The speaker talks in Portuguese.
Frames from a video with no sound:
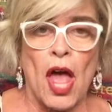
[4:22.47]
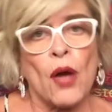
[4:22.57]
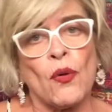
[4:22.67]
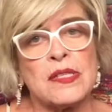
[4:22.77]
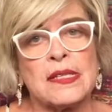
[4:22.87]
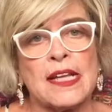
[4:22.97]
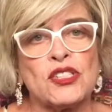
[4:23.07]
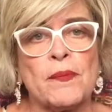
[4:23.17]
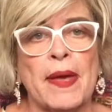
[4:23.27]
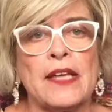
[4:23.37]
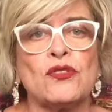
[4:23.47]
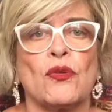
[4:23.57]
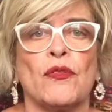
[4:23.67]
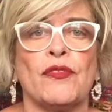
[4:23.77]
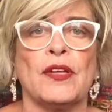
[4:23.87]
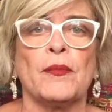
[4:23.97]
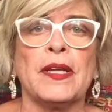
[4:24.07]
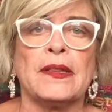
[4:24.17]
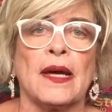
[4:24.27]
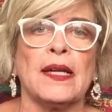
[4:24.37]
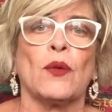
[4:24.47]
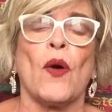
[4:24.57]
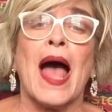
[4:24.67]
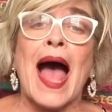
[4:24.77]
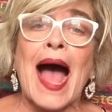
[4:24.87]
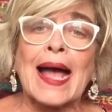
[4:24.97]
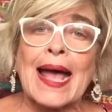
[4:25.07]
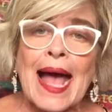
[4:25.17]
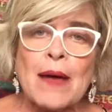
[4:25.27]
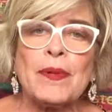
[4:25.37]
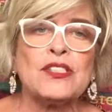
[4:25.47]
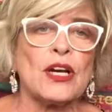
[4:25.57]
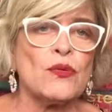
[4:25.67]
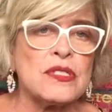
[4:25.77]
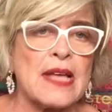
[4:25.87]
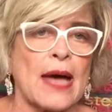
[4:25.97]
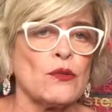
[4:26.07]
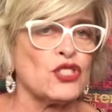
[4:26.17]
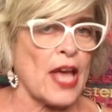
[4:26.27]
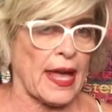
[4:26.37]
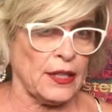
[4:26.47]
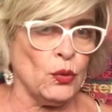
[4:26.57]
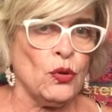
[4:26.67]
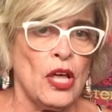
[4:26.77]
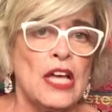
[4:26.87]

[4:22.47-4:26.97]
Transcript: Coincidentemente, o governo britânico acaba de acusar o GRU